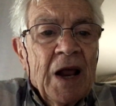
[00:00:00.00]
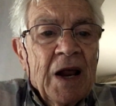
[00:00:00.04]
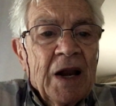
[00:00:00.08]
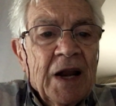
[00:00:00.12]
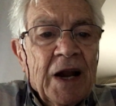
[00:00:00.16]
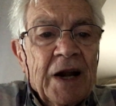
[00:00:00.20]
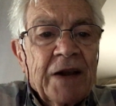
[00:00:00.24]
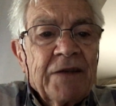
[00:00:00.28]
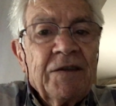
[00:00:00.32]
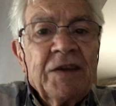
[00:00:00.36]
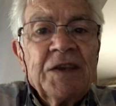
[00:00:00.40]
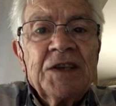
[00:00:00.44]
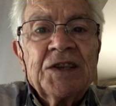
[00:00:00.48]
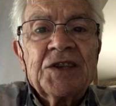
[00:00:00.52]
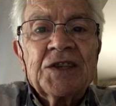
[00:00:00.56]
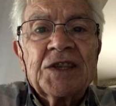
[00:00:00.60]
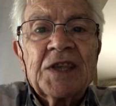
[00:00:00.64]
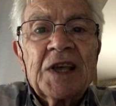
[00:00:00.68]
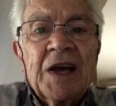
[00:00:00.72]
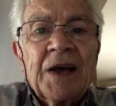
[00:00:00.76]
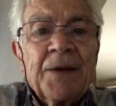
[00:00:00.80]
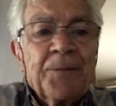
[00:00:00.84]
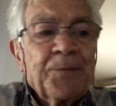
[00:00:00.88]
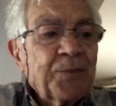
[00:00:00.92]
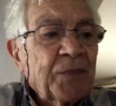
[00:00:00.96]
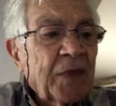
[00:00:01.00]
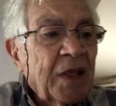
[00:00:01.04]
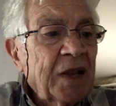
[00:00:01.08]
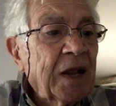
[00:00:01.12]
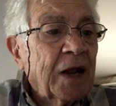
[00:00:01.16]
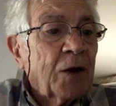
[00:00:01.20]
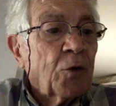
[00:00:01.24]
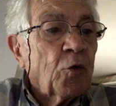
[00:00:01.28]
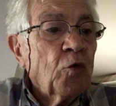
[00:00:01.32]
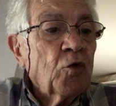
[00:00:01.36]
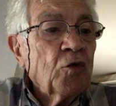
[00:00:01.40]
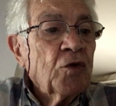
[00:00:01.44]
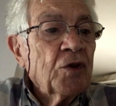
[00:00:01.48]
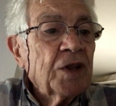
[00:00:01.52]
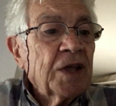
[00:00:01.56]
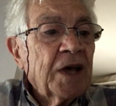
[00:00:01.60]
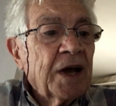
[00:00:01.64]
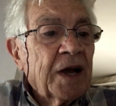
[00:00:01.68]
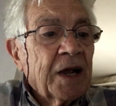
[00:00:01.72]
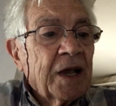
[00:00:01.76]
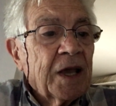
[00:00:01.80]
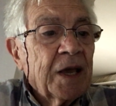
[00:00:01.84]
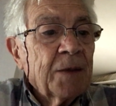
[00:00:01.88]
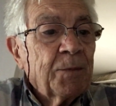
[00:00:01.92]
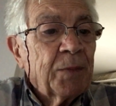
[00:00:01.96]
la rivista La
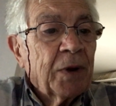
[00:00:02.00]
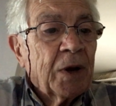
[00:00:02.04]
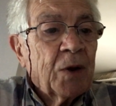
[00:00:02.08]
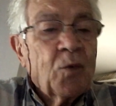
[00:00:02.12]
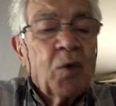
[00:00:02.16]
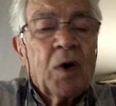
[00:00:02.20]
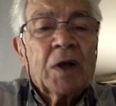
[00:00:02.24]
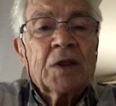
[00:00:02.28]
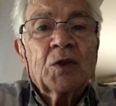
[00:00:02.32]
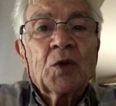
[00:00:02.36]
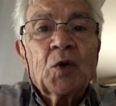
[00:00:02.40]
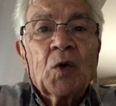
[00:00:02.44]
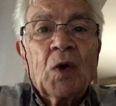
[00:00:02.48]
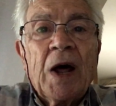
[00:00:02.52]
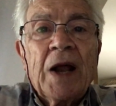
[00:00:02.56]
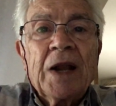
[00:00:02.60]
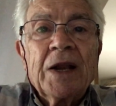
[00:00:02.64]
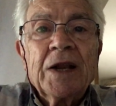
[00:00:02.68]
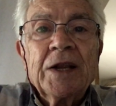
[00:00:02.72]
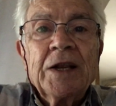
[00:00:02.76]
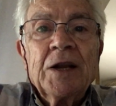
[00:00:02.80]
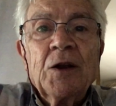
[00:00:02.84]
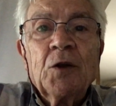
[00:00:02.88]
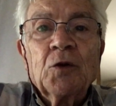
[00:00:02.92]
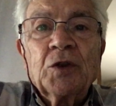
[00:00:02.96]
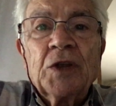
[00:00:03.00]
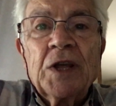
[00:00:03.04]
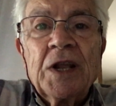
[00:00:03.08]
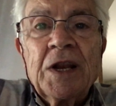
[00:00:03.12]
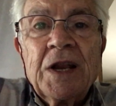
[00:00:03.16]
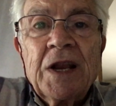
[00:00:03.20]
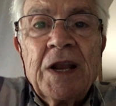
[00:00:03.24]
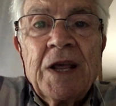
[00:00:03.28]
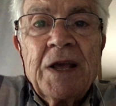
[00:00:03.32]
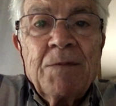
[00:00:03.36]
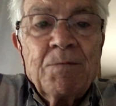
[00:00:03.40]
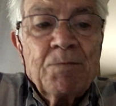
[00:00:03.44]
Ronda che per quattro anni lo tenne